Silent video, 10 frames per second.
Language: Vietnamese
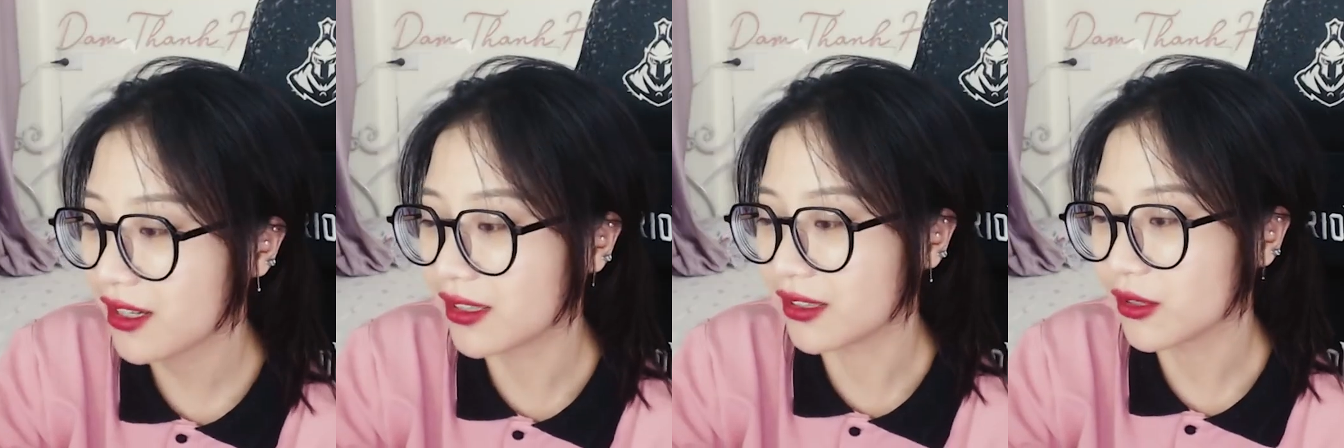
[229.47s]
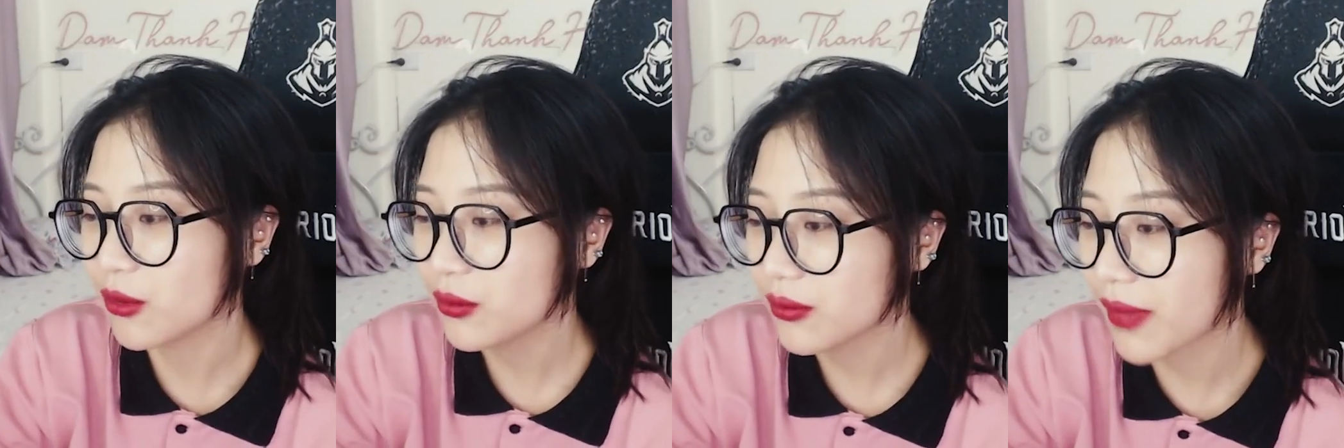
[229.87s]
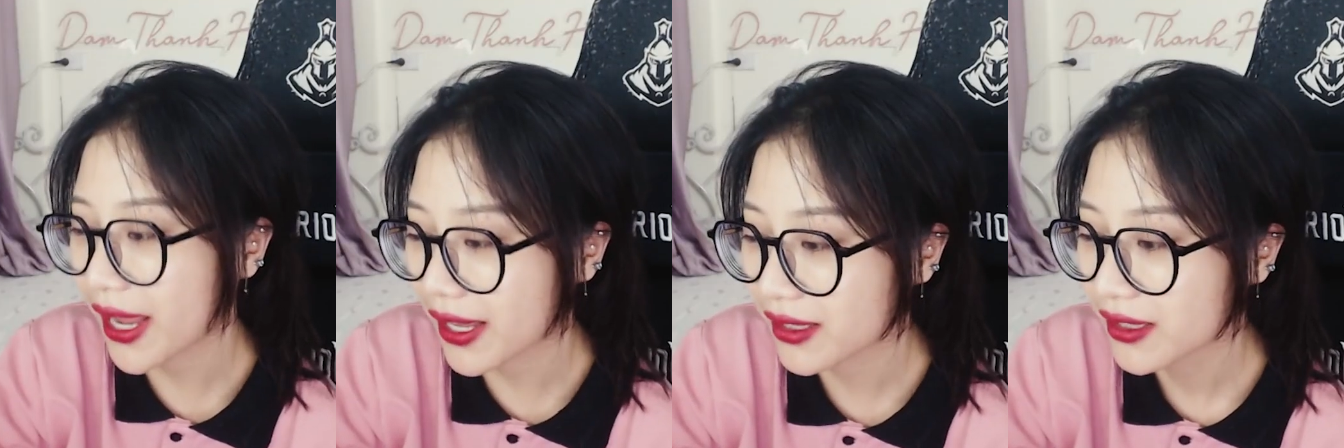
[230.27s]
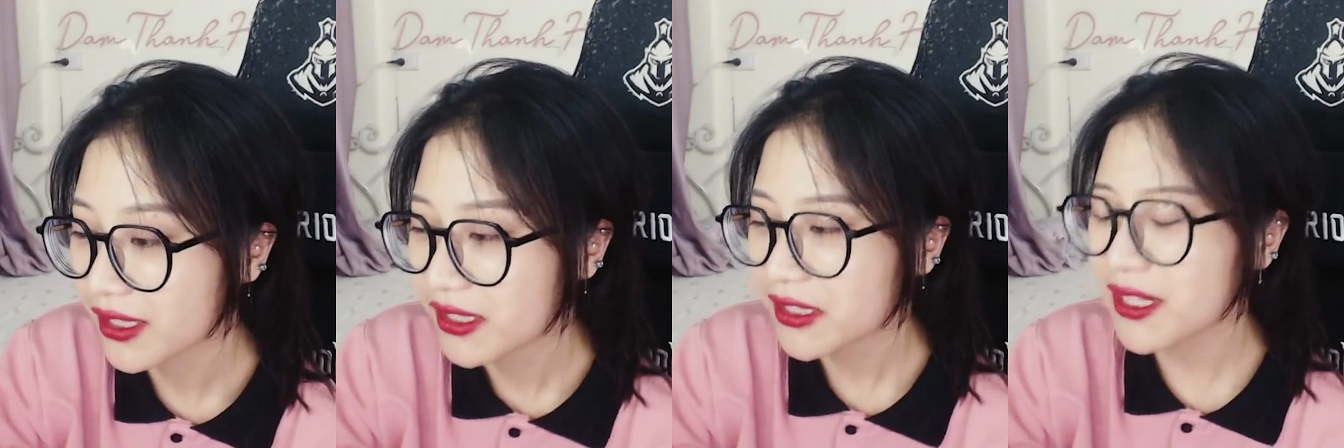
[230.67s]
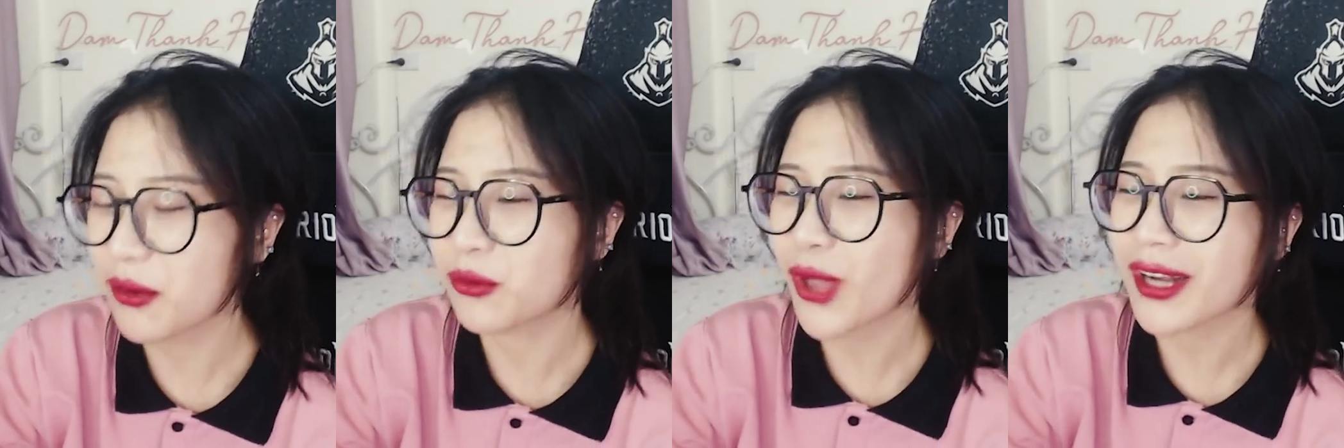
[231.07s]
ừ đúng mẹ
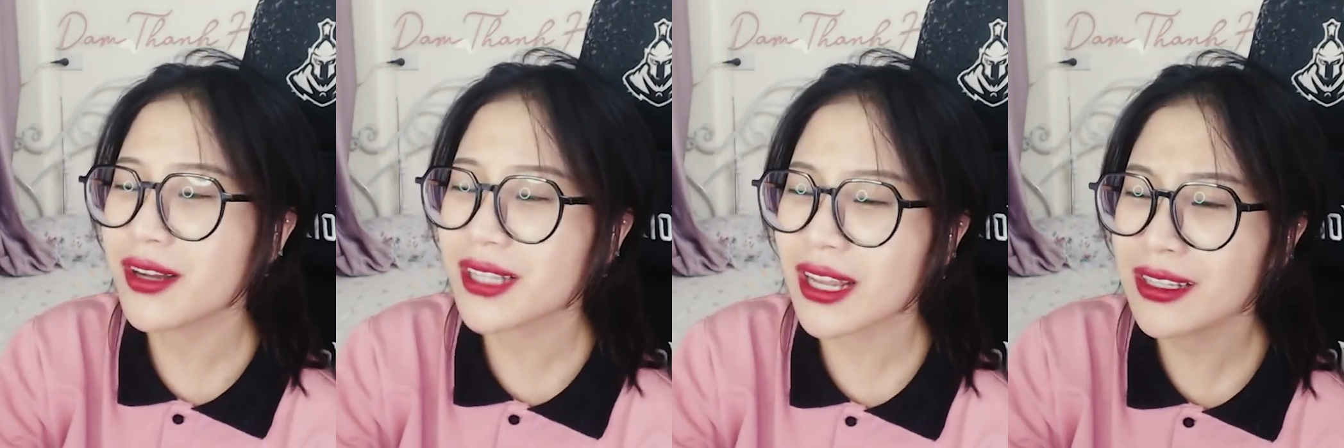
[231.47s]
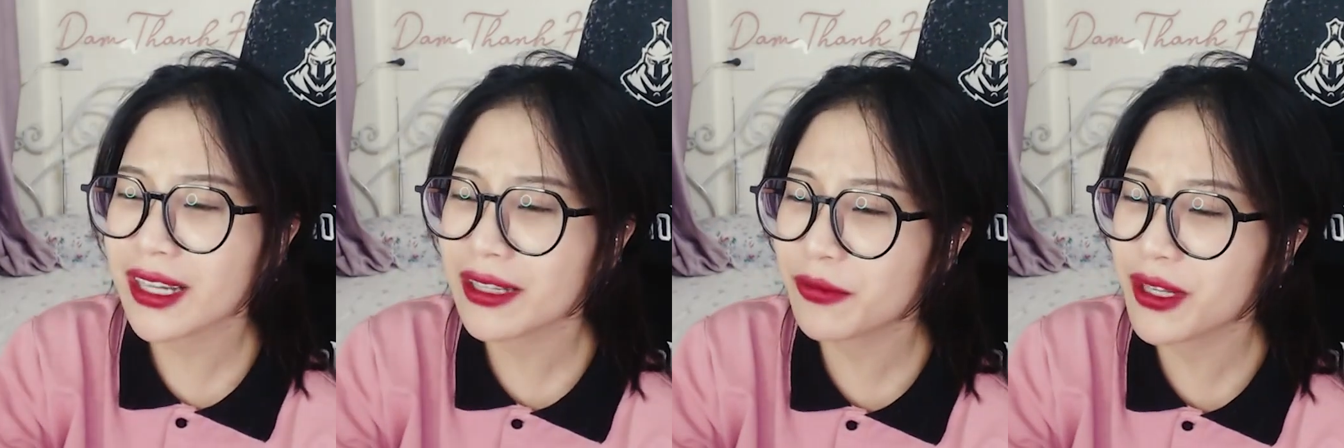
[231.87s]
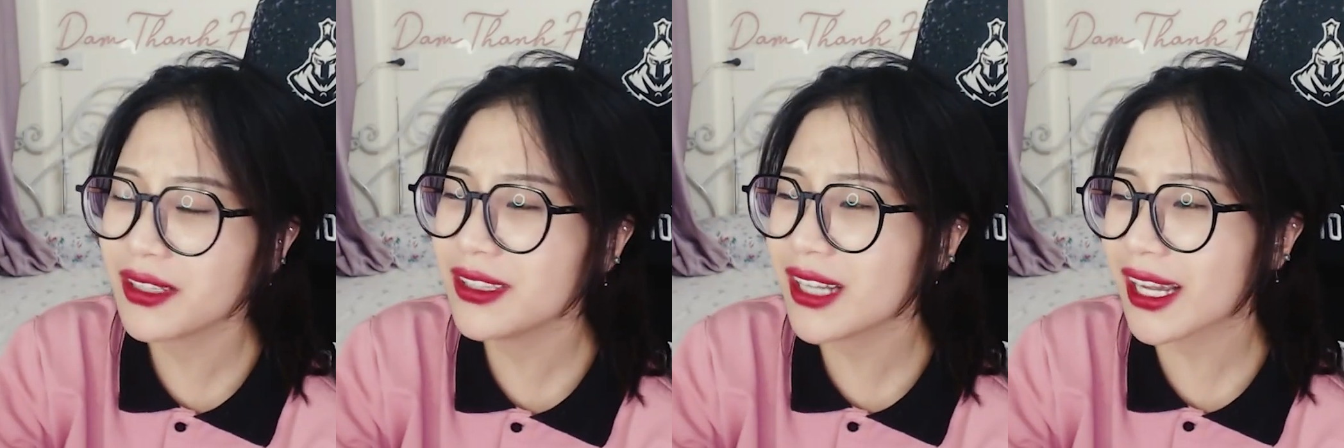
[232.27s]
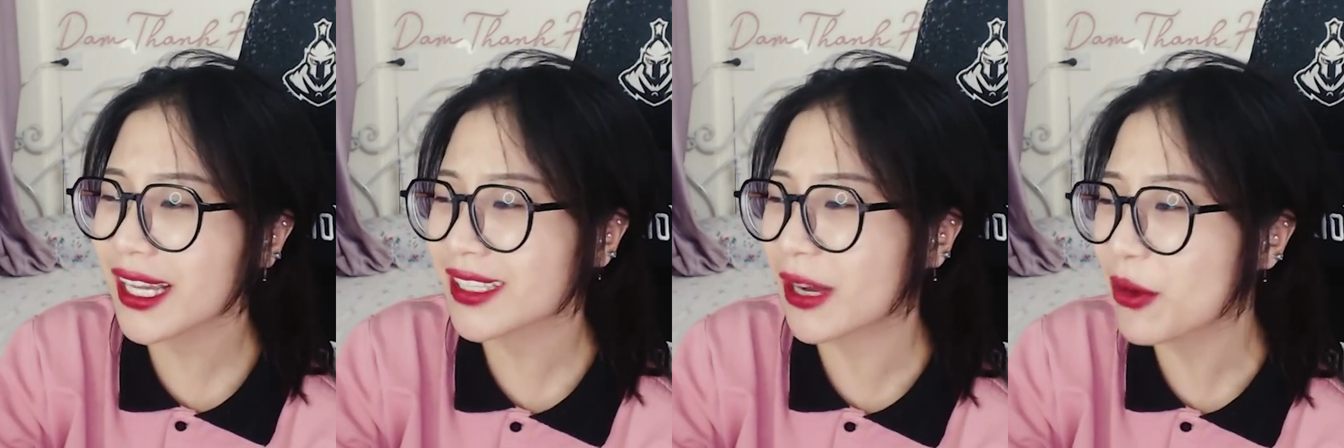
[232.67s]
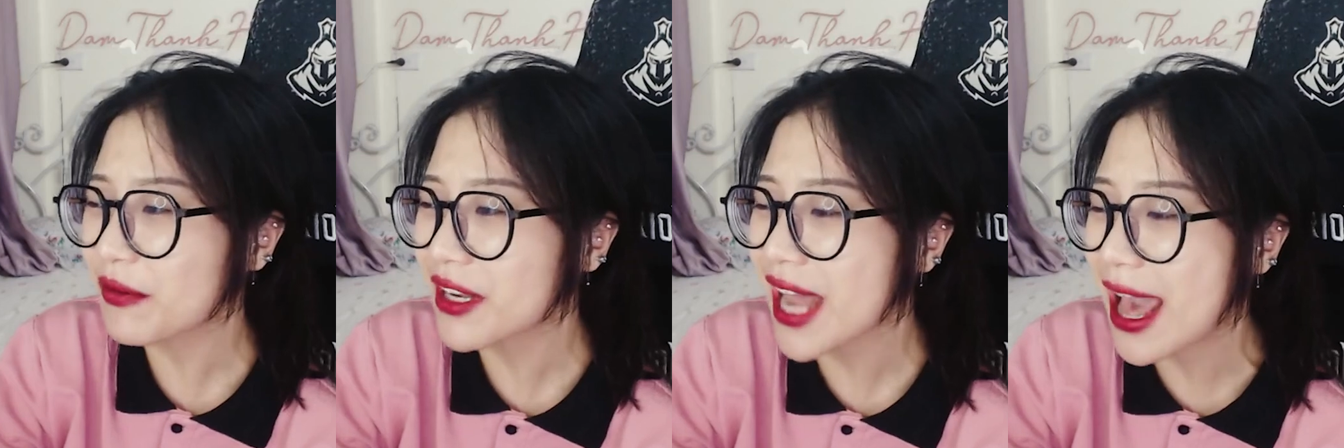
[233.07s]
kiểu toàn đưa ra những cái những cái cách giải
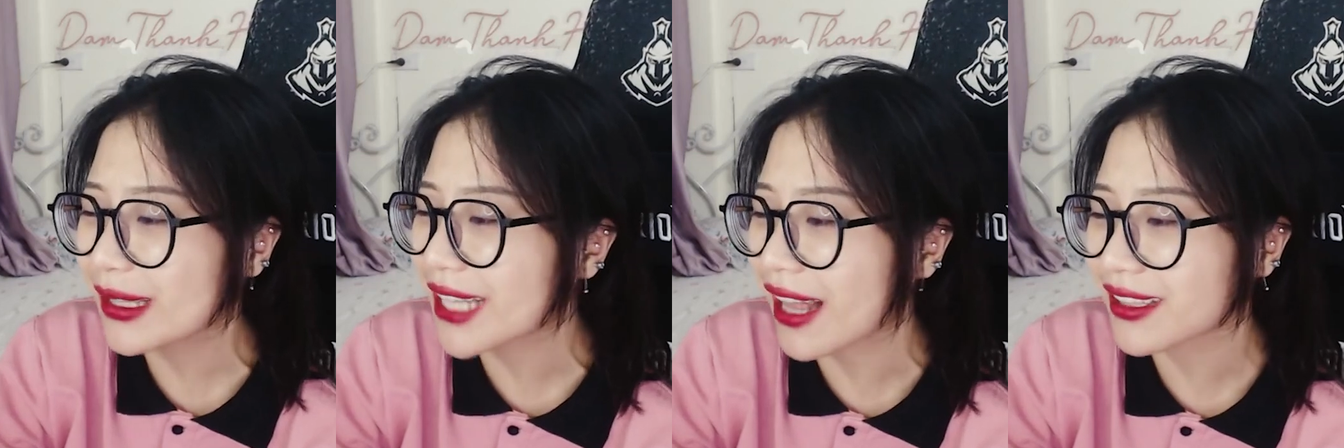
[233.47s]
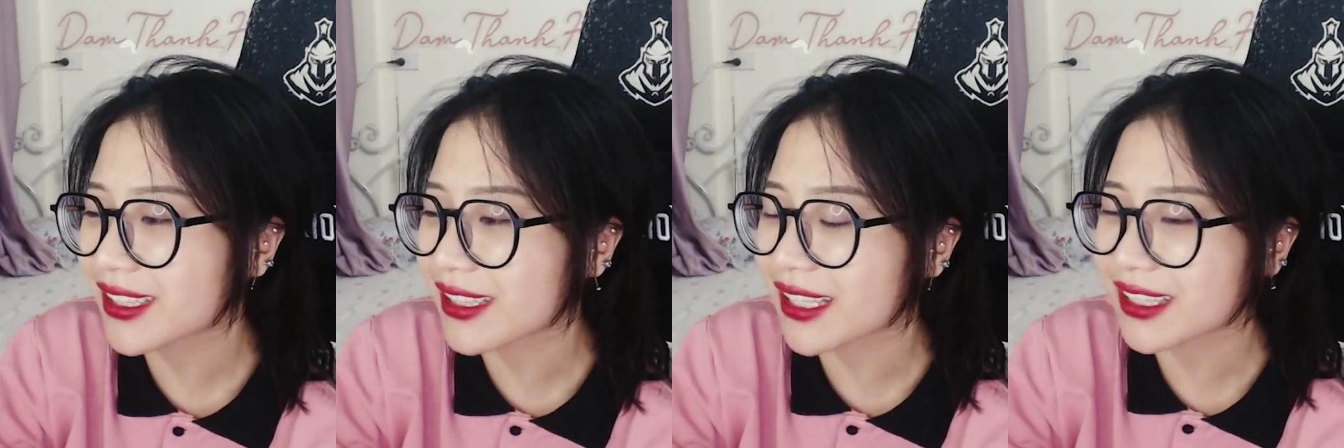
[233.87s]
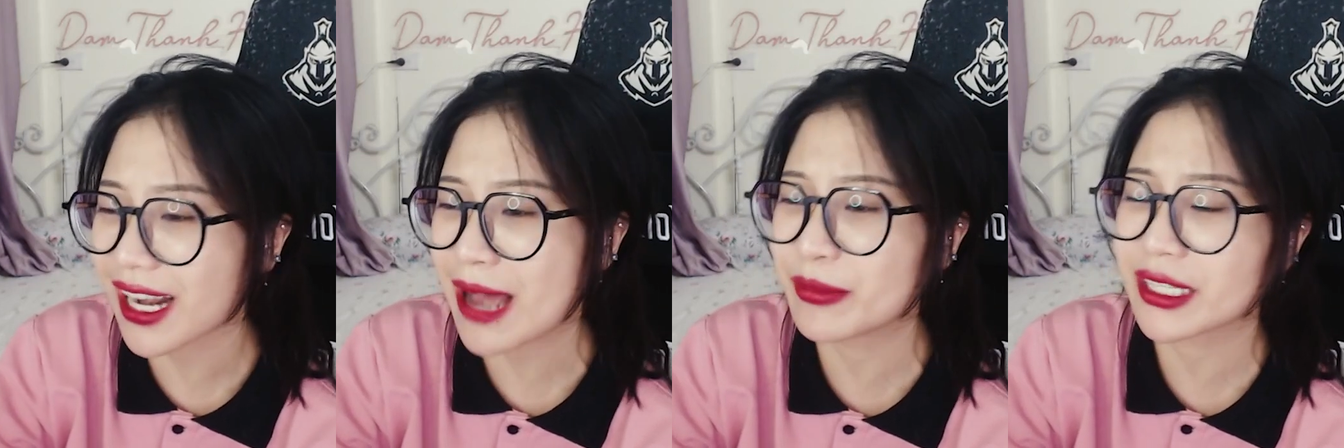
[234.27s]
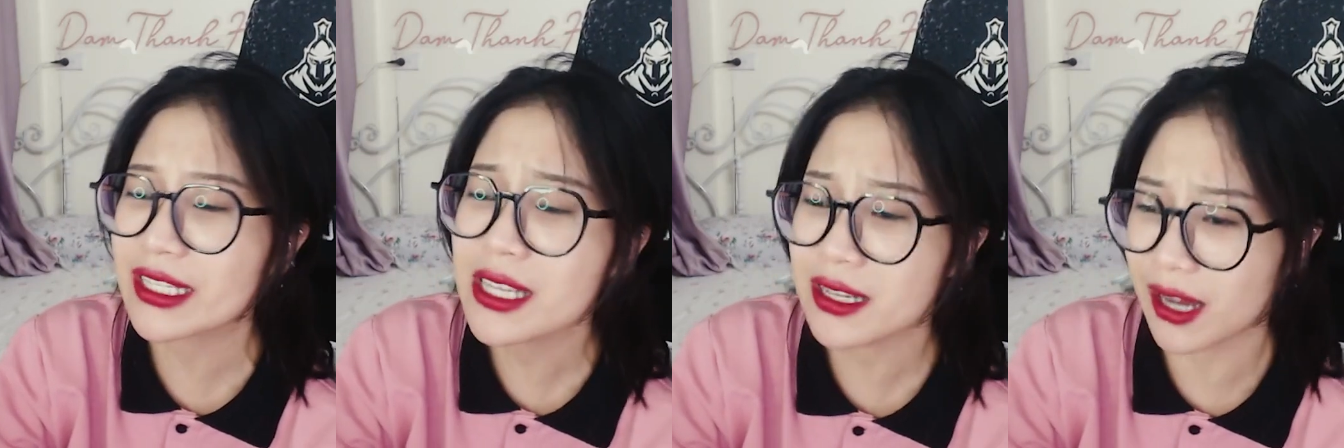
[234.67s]
quyết vấn đề chả chả chả làm được cái gì